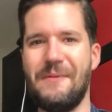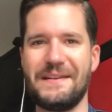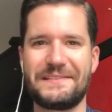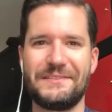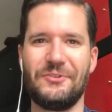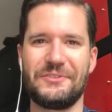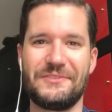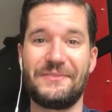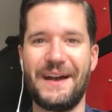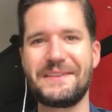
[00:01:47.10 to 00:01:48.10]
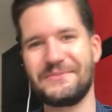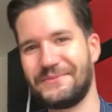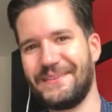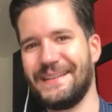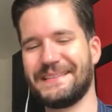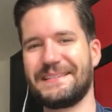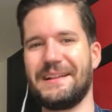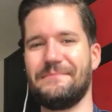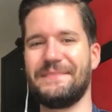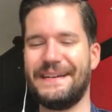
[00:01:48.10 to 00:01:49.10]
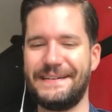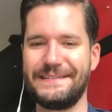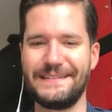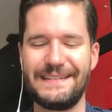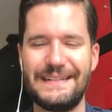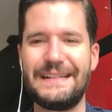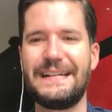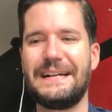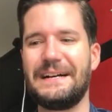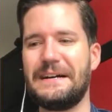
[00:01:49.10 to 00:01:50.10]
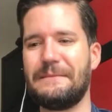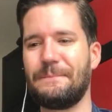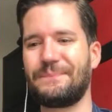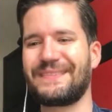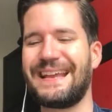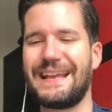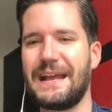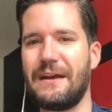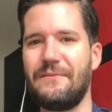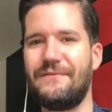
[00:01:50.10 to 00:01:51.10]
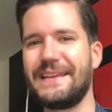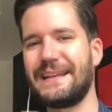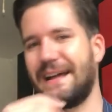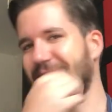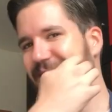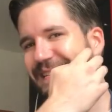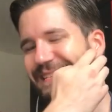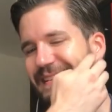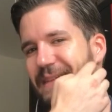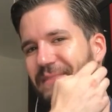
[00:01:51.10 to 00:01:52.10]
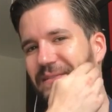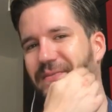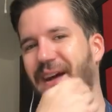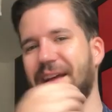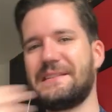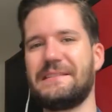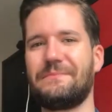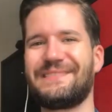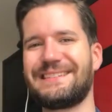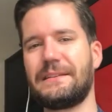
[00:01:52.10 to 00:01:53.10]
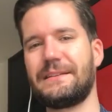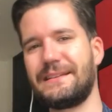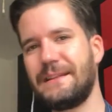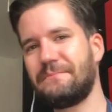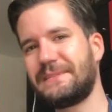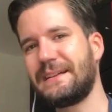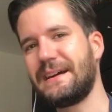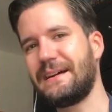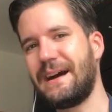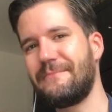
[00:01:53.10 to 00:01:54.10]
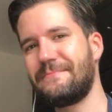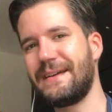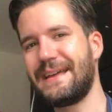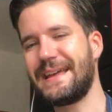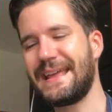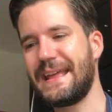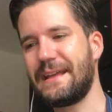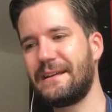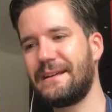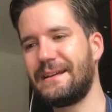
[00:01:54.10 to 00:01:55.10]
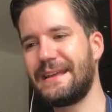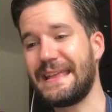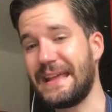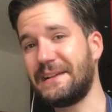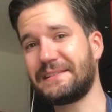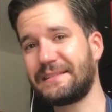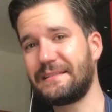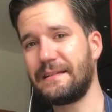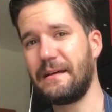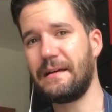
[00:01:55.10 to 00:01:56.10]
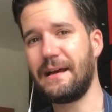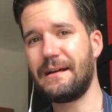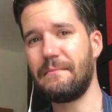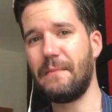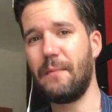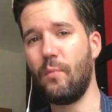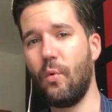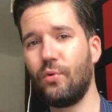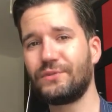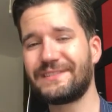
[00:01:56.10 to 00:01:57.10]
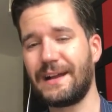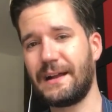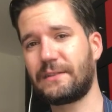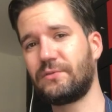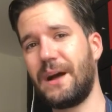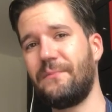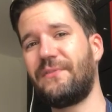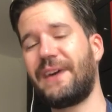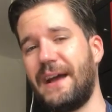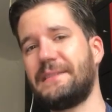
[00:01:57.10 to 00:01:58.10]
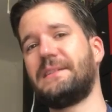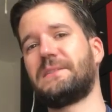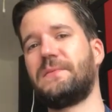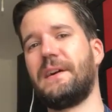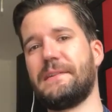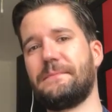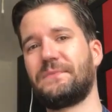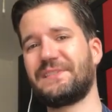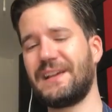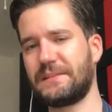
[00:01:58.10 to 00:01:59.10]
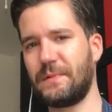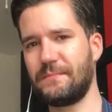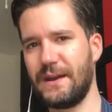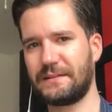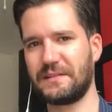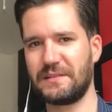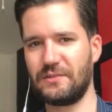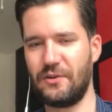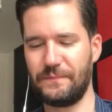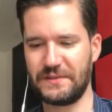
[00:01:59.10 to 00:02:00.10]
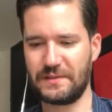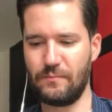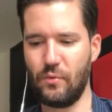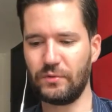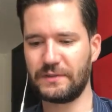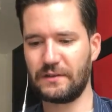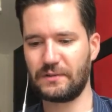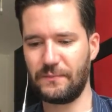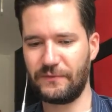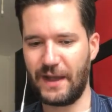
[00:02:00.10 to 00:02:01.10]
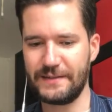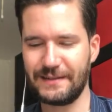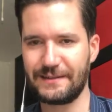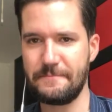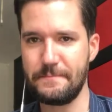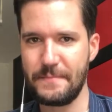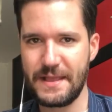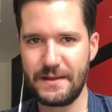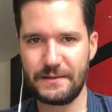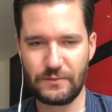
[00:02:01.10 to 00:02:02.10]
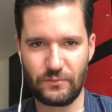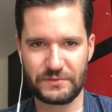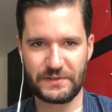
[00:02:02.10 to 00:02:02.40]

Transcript: die meisten Leute frei und fahren deshalb da. Ähm, wenn allerdings jemand frei nimmt, nimmt er am ersten, am Montag oder am Freitag frei. Das heißt, man merkt es enorm, dass am Montag und am Freitag mehr los